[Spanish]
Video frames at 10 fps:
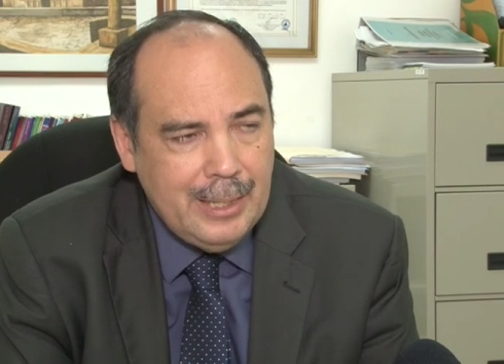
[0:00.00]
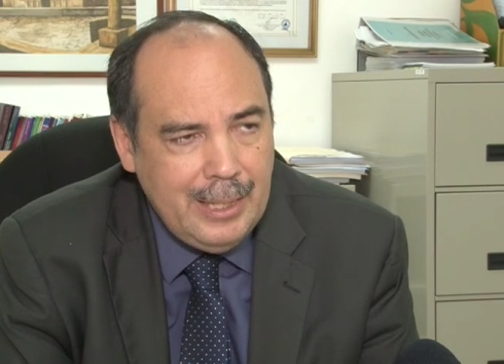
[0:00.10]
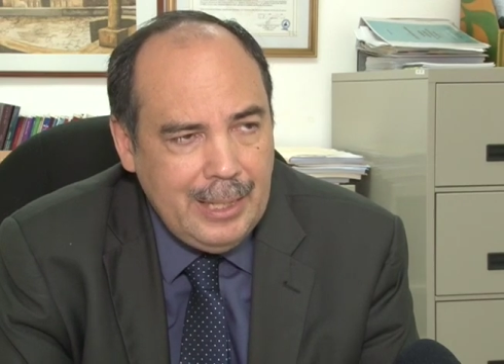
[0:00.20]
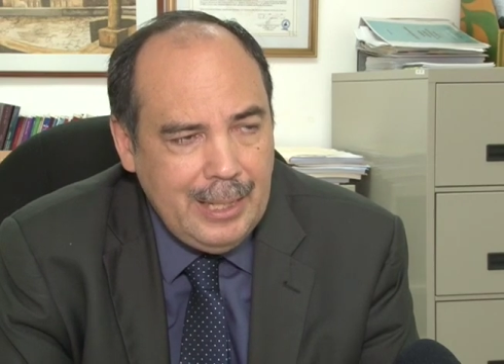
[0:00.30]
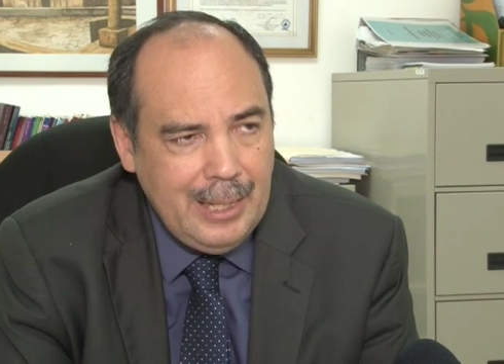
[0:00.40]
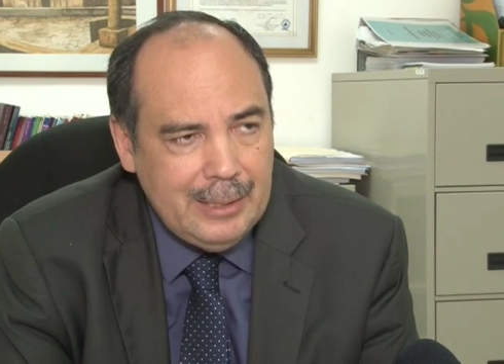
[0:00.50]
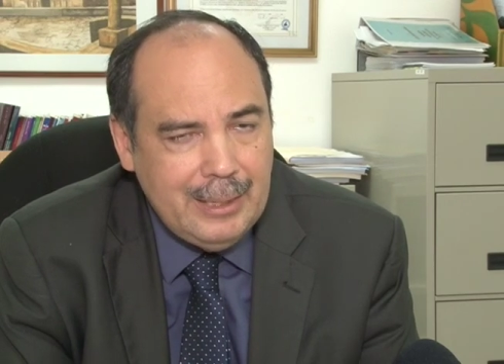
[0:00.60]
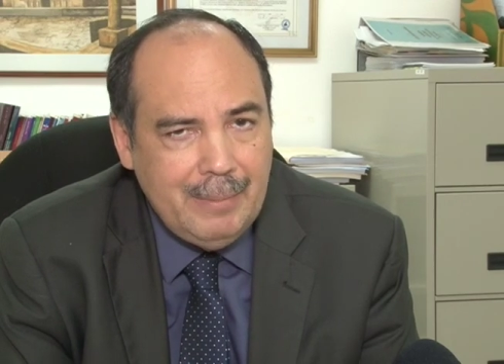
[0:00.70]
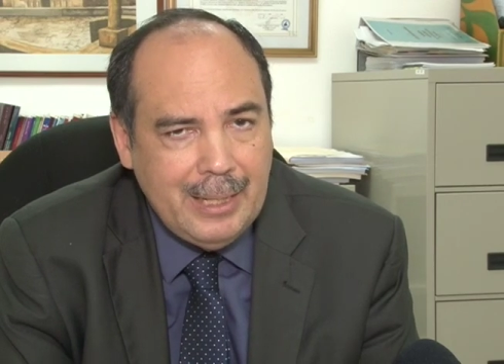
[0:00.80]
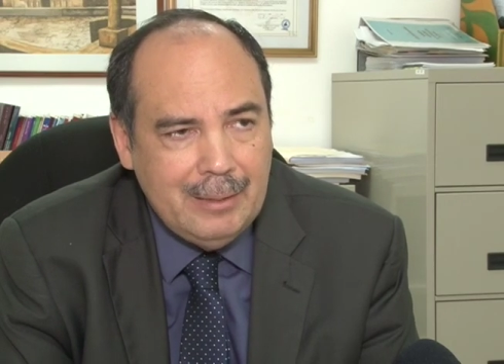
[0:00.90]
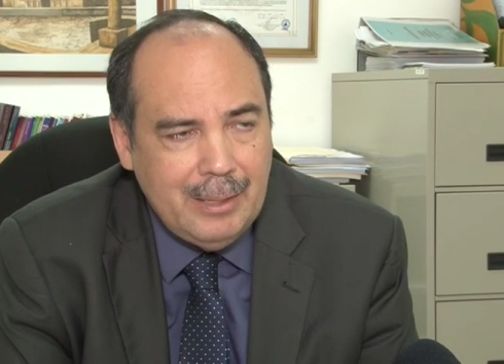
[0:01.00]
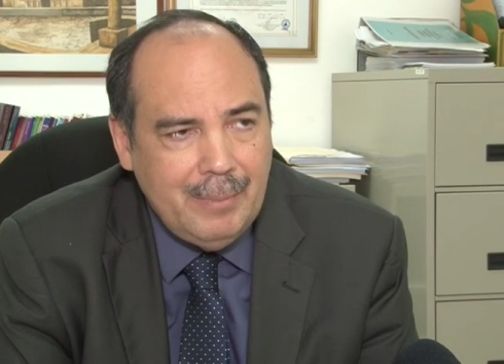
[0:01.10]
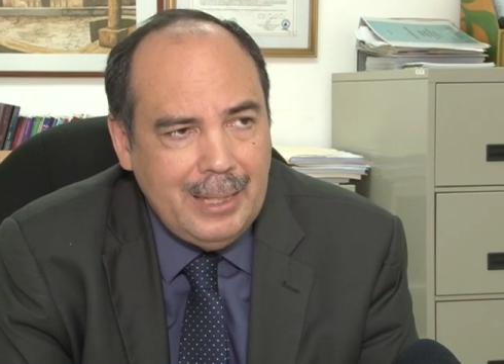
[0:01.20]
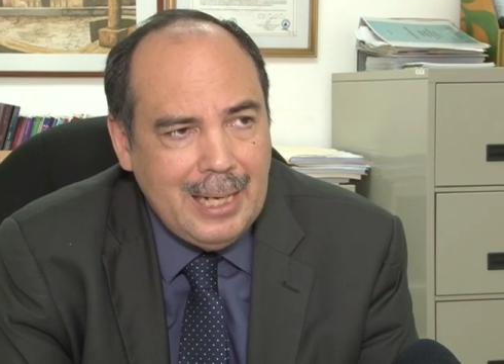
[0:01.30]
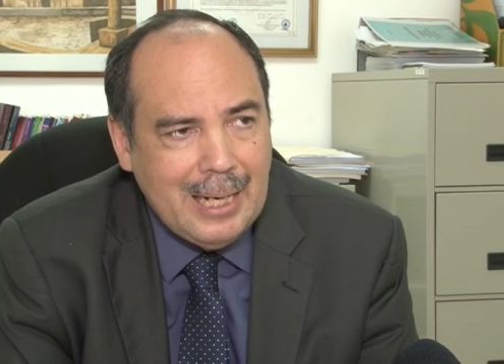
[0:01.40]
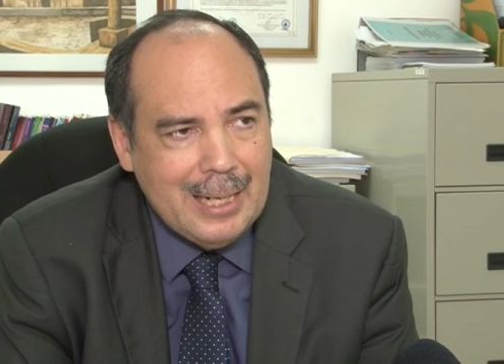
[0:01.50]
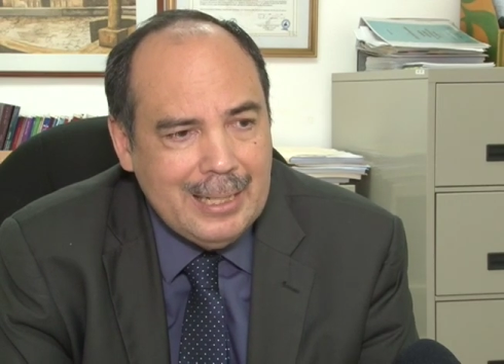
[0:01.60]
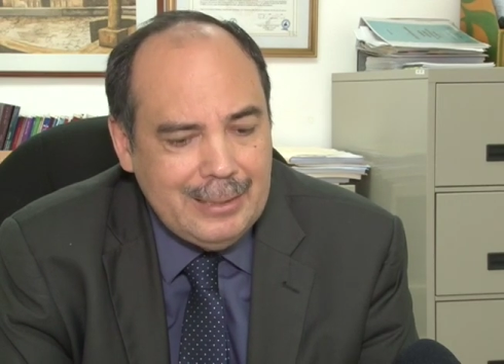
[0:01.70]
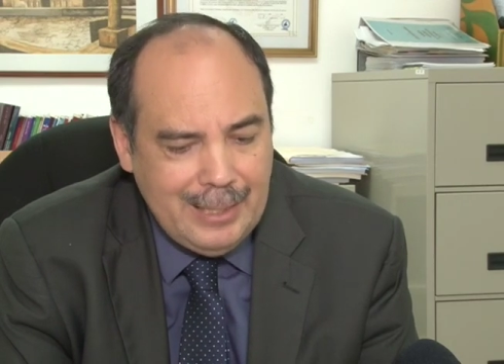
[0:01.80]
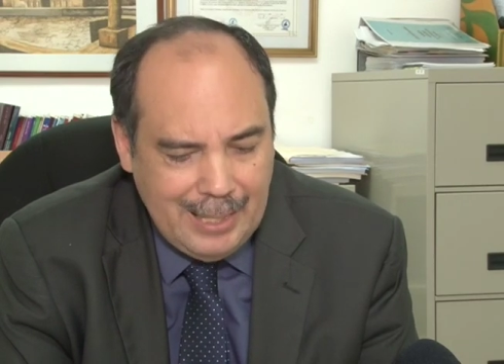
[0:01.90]
eh, el tema, en el tema de la
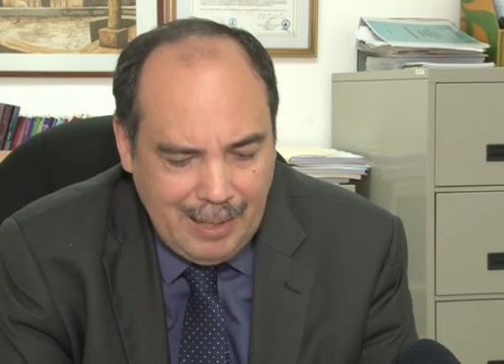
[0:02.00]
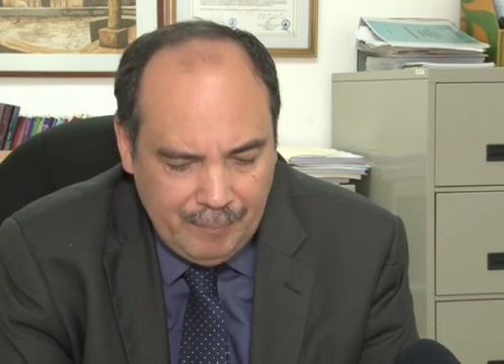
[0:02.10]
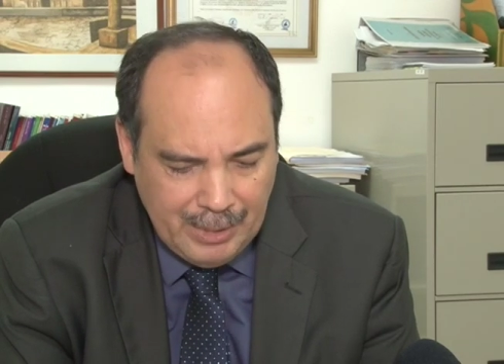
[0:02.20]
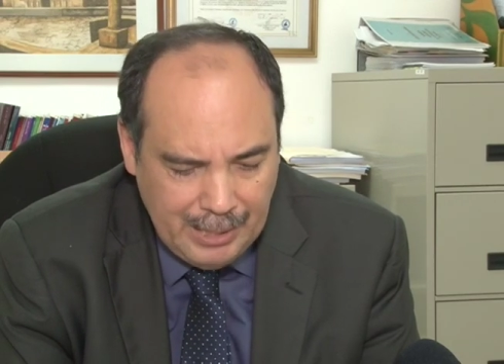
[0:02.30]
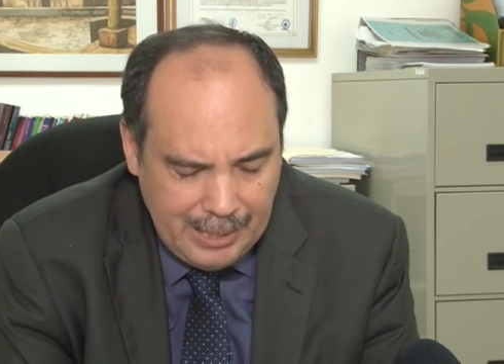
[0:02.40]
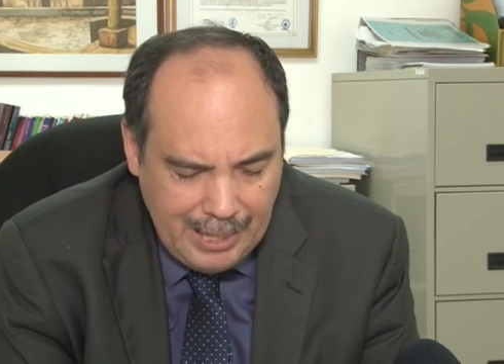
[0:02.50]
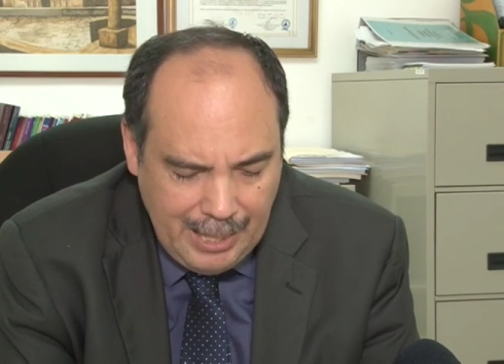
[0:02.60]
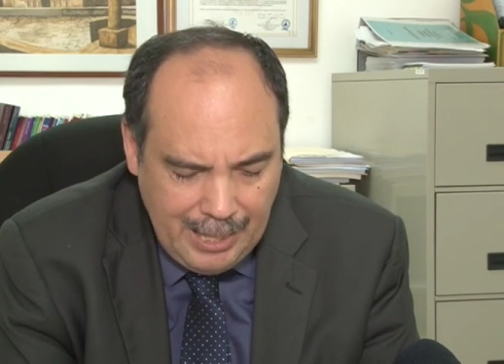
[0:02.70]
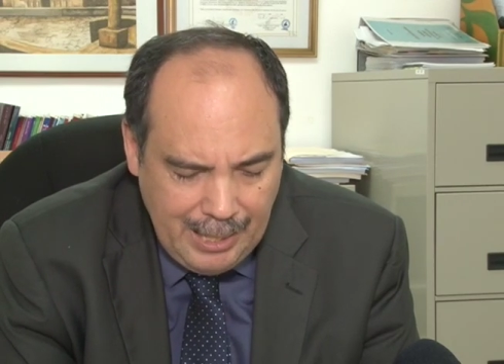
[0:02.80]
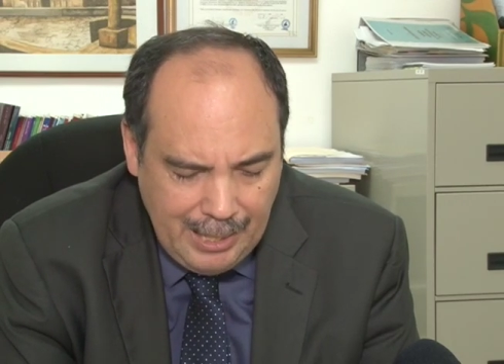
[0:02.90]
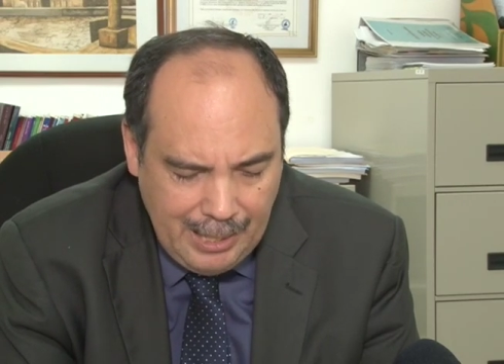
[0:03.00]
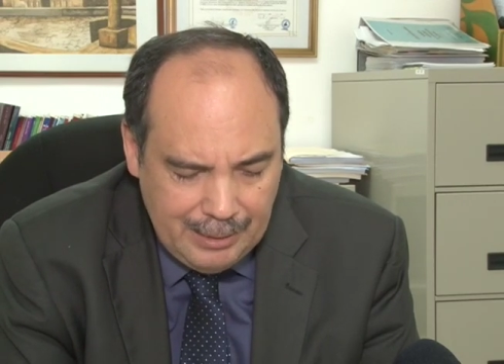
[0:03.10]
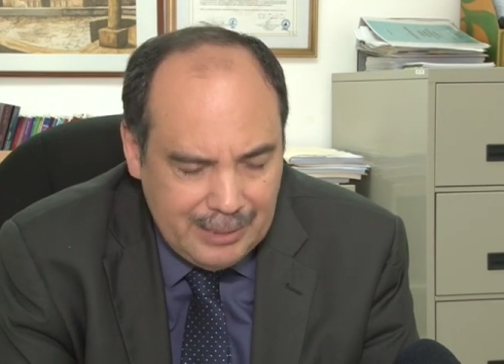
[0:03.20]
carretera que eh,